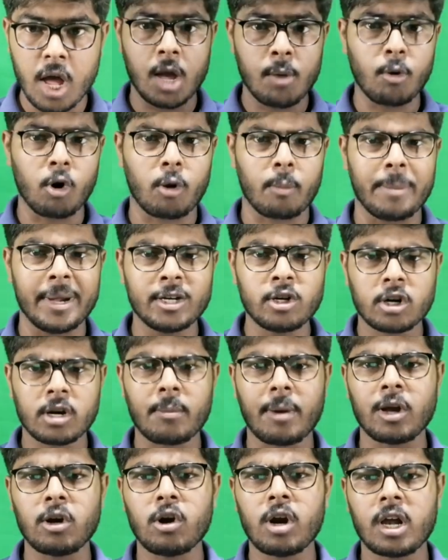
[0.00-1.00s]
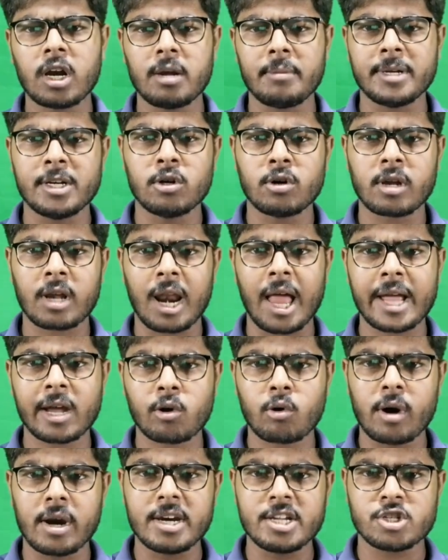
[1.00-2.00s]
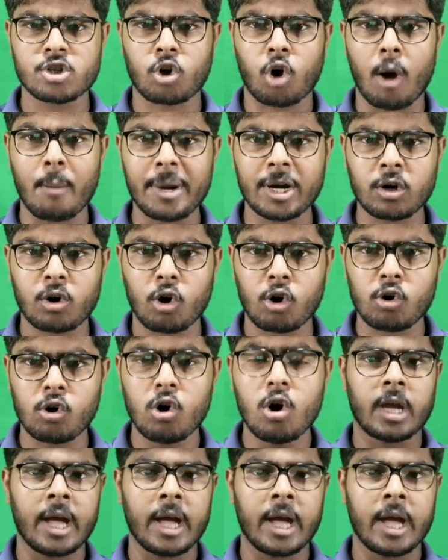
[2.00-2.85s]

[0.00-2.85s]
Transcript: এবং ভিডিওটা ভালো লাগলে ভিডিওটা লাইক করে নিচে কমেন্ট করো